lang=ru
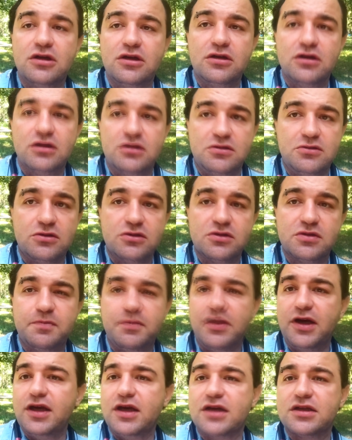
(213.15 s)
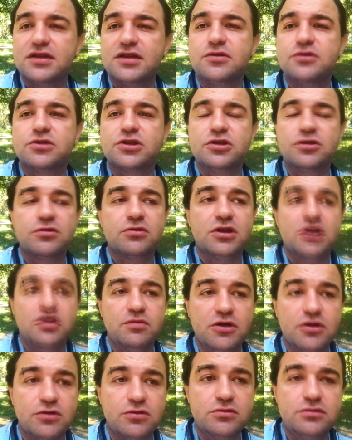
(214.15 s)
Вот. Поехать я уже никуда не
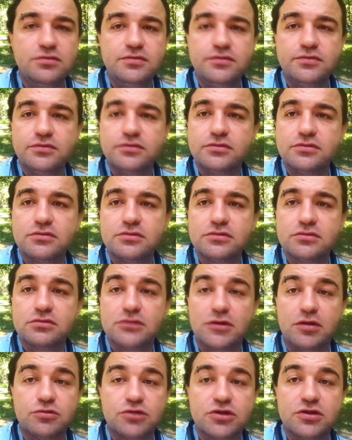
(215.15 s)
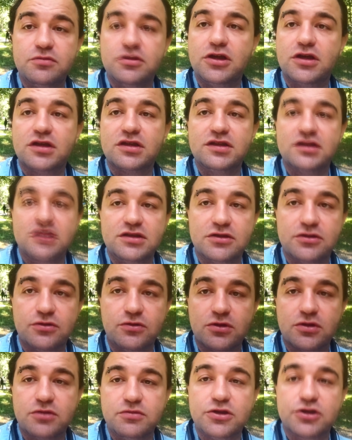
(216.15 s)
могу, потому что меня нигде
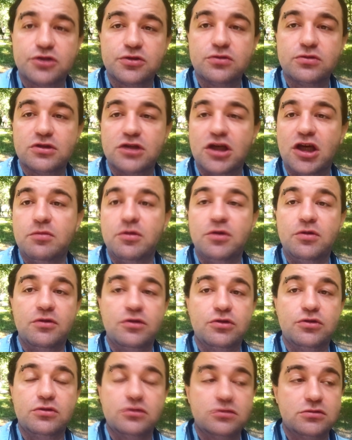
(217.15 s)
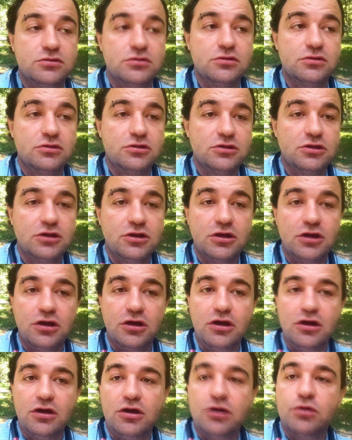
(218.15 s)
толком не ждут. Я имею в виду
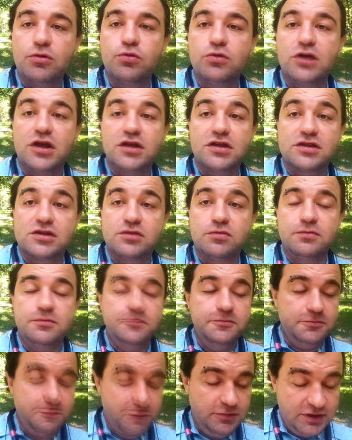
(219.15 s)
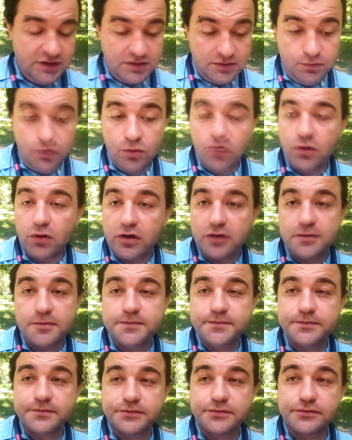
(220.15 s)
куда-то за, за бугор.
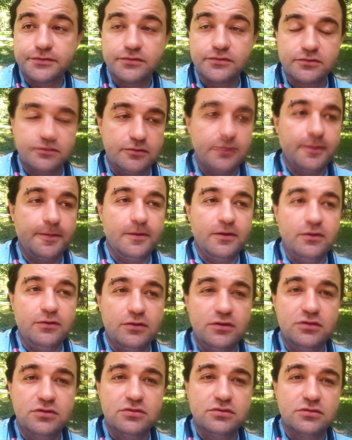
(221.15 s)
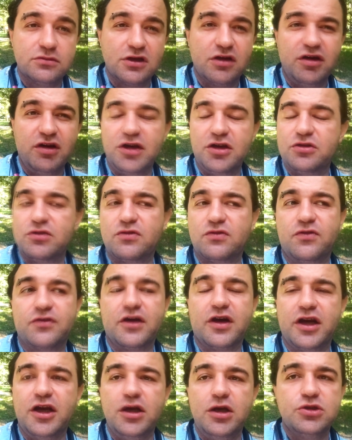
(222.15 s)
Ну, говорят, только в
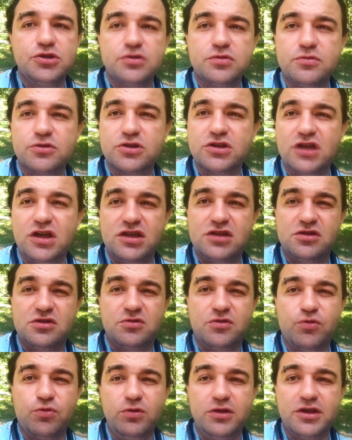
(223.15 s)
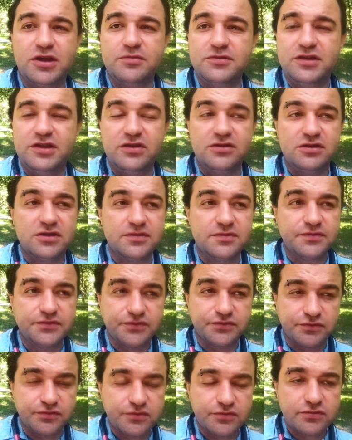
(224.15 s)
Корею еще можно ездить. Ну, Хуль там делать.
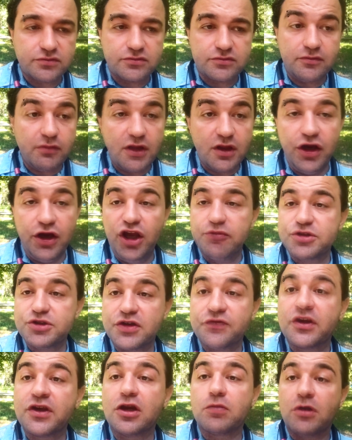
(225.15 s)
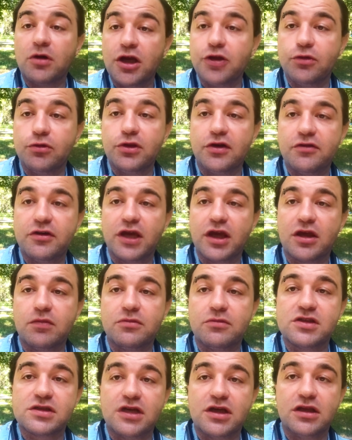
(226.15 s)
Я вообще в Германию на Вейкинг
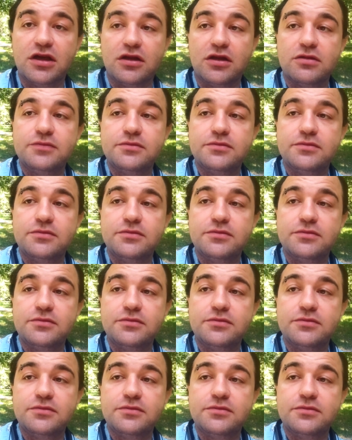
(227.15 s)
бы сгонял.